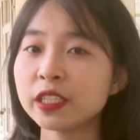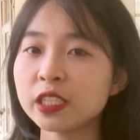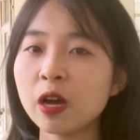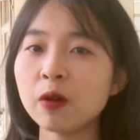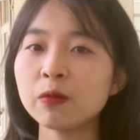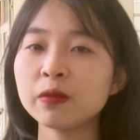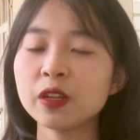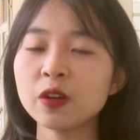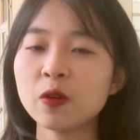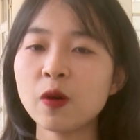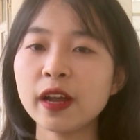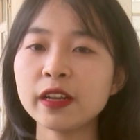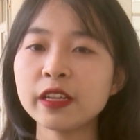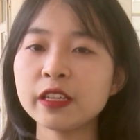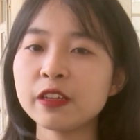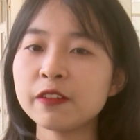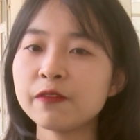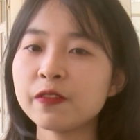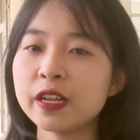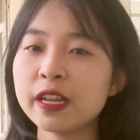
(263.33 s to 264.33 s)
trọng liên quan đến
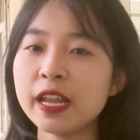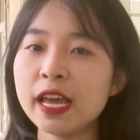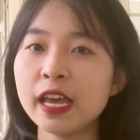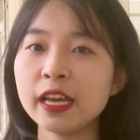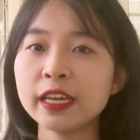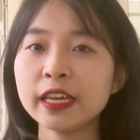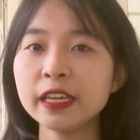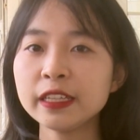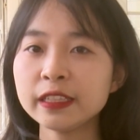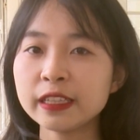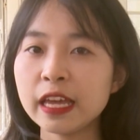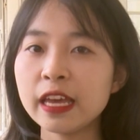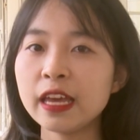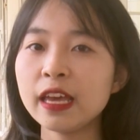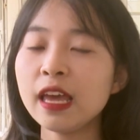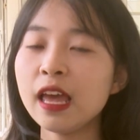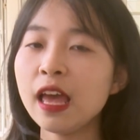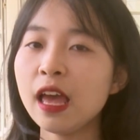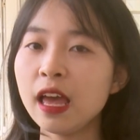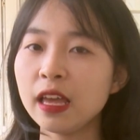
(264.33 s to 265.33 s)
những vấn đề kinh
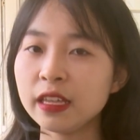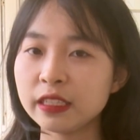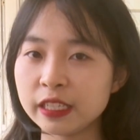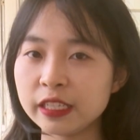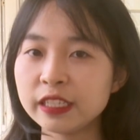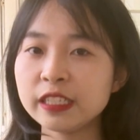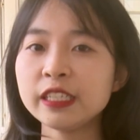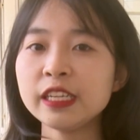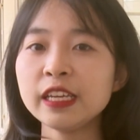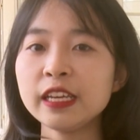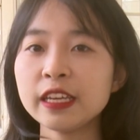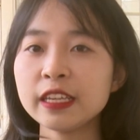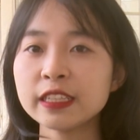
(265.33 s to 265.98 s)
tế chính trị